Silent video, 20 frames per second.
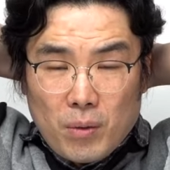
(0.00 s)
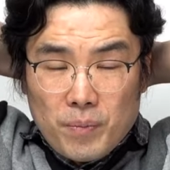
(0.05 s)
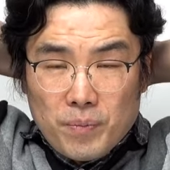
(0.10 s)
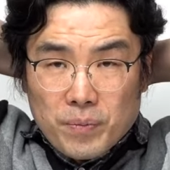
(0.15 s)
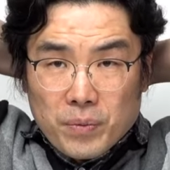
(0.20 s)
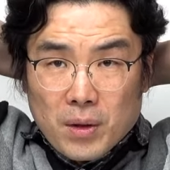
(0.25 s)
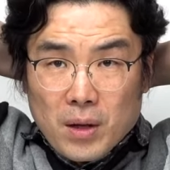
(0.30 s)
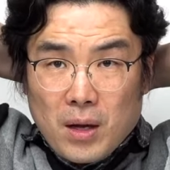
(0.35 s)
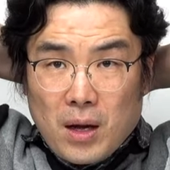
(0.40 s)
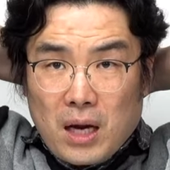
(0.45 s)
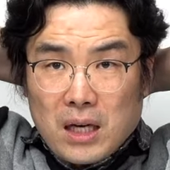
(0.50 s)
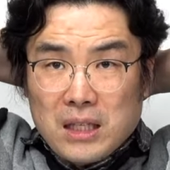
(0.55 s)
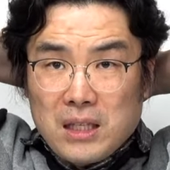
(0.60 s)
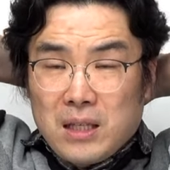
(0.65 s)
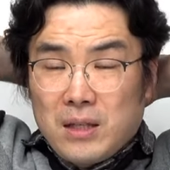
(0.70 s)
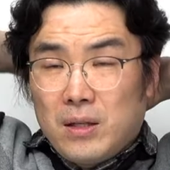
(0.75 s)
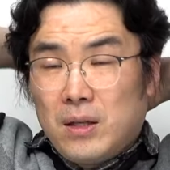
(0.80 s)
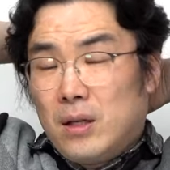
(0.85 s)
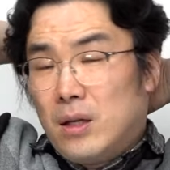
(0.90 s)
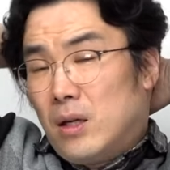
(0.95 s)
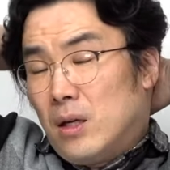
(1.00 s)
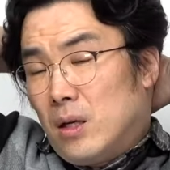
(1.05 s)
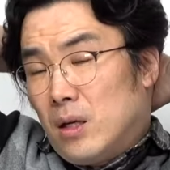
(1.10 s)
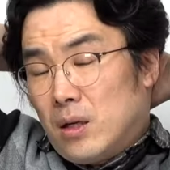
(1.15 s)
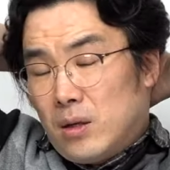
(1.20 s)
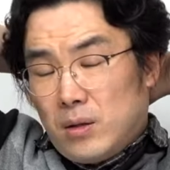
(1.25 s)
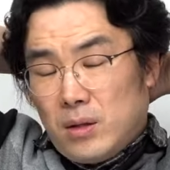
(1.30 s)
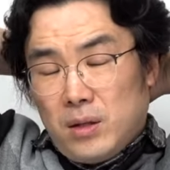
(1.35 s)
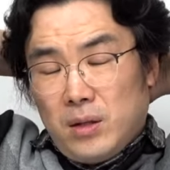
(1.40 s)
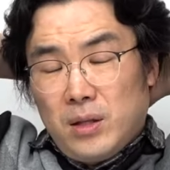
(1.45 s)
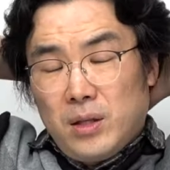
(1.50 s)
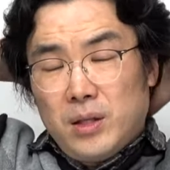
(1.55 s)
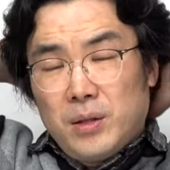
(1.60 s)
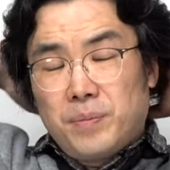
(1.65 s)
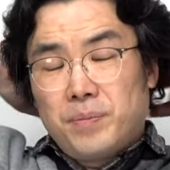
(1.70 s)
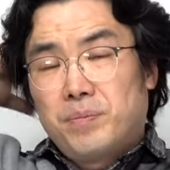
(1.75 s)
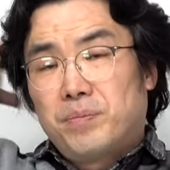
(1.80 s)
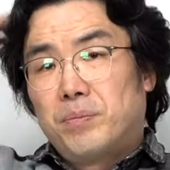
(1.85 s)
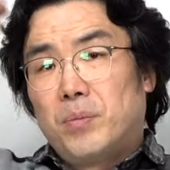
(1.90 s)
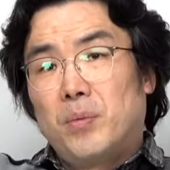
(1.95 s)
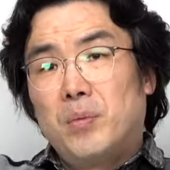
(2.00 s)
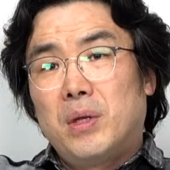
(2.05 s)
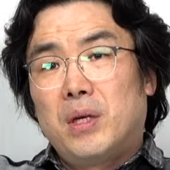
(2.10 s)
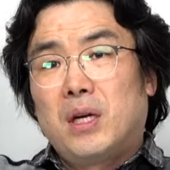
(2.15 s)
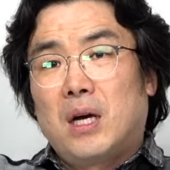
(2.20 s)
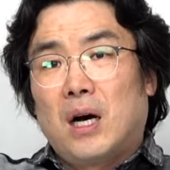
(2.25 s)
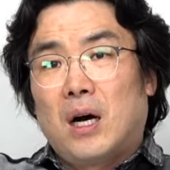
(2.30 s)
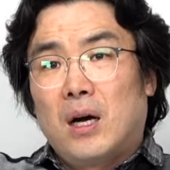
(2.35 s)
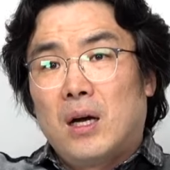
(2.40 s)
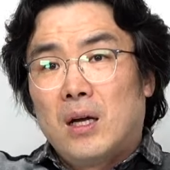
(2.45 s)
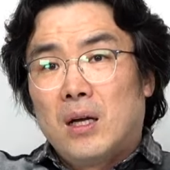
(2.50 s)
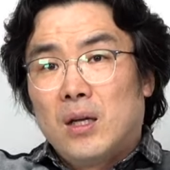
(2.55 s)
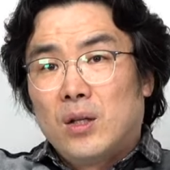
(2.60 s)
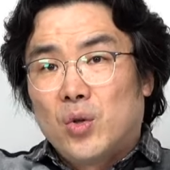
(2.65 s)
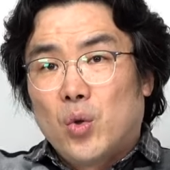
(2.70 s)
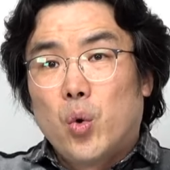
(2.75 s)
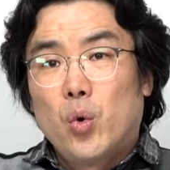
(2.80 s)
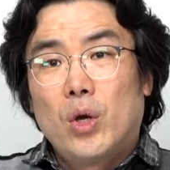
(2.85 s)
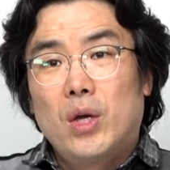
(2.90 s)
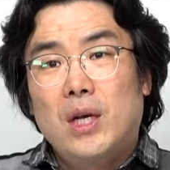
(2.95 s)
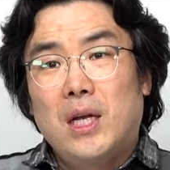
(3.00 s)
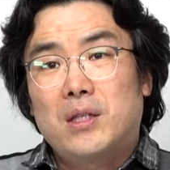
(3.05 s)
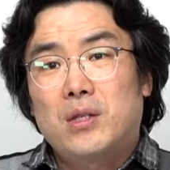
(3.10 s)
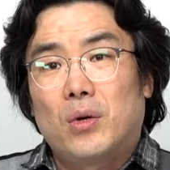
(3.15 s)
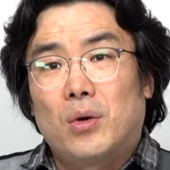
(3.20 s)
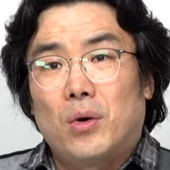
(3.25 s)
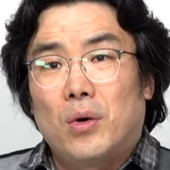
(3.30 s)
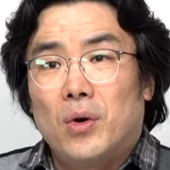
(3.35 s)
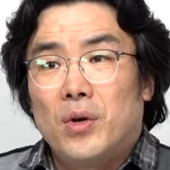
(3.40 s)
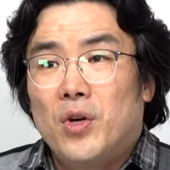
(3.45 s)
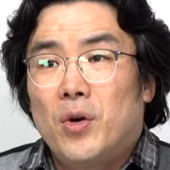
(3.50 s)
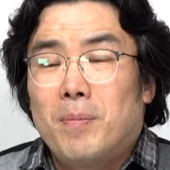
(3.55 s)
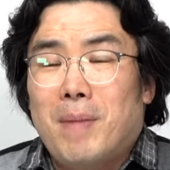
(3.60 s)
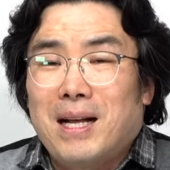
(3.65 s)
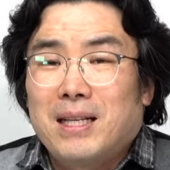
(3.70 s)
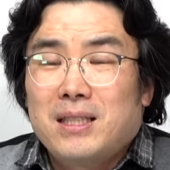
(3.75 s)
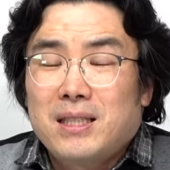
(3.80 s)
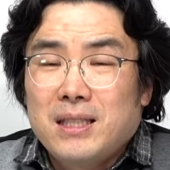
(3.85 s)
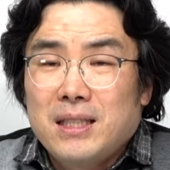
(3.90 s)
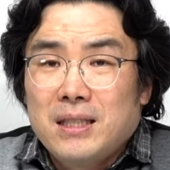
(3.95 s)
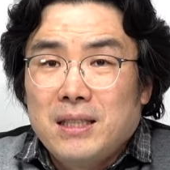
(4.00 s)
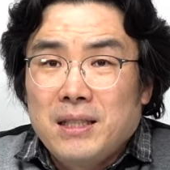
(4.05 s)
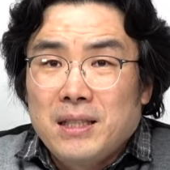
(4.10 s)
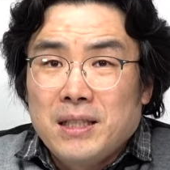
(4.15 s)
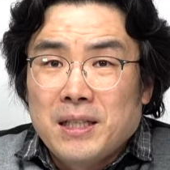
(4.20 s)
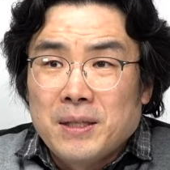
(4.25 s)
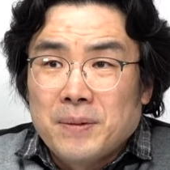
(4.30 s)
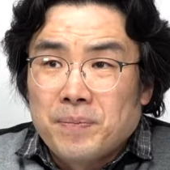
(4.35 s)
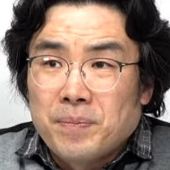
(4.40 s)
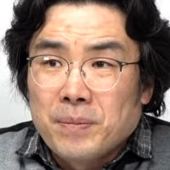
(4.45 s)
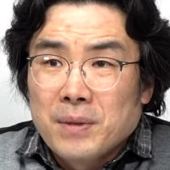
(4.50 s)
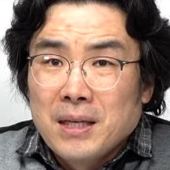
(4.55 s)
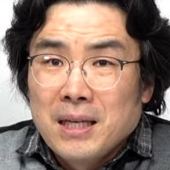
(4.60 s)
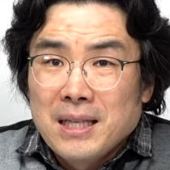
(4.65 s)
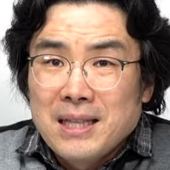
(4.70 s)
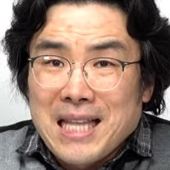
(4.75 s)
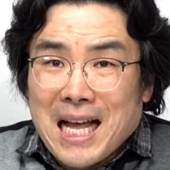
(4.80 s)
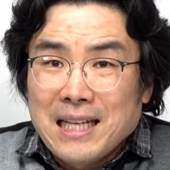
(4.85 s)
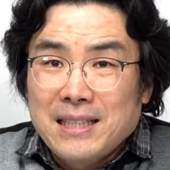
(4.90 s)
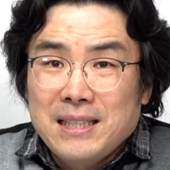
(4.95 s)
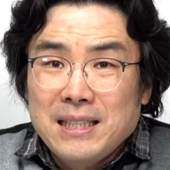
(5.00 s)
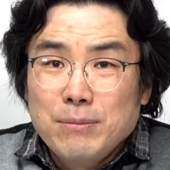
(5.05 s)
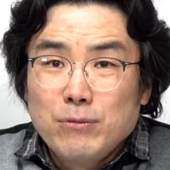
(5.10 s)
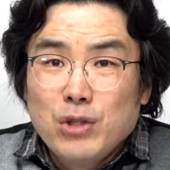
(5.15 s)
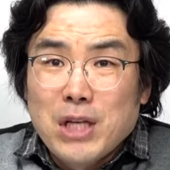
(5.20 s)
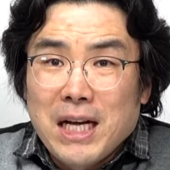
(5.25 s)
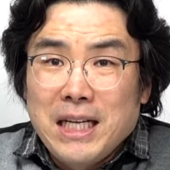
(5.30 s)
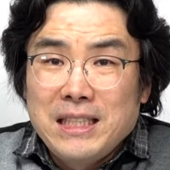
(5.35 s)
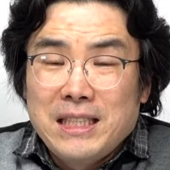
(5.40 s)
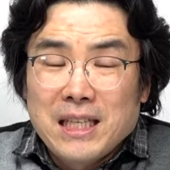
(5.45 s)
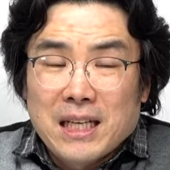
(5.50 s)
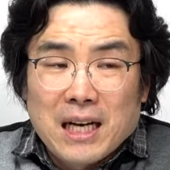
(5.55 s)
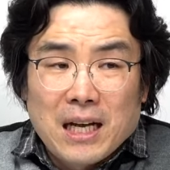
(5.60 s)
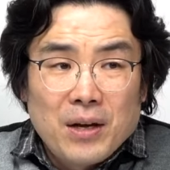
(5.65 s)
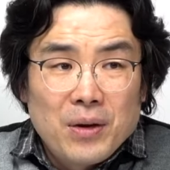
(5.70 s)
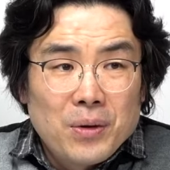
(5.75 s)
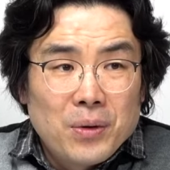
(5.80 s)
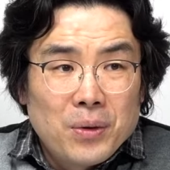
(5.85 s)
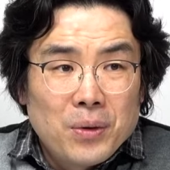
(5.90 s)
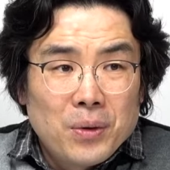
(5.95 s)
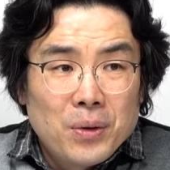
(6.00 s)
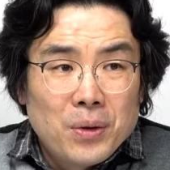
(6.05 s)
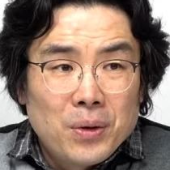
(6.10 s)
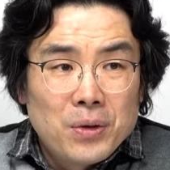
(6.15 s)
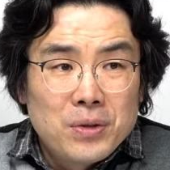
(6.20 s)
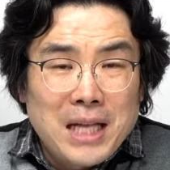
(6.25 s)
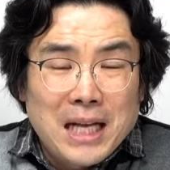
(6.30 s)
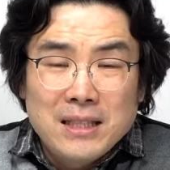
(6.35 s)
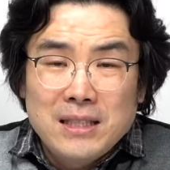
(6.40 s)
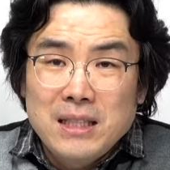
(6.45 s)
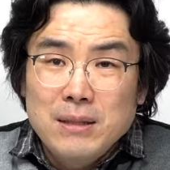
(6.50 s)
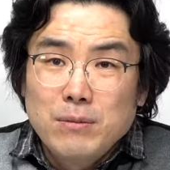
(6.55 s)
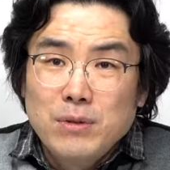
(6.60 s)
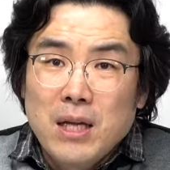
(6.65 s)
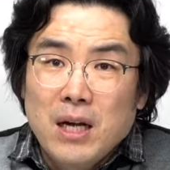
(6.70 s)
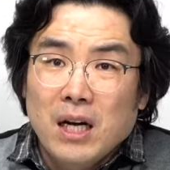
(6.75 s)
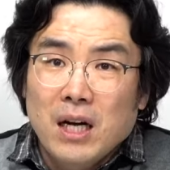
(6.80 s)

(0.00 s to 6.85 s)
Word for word: 아니, 이, 뭡니까? 독일에서 이건 맛집, 나지 문양 있잖아요. 나지 문양을 막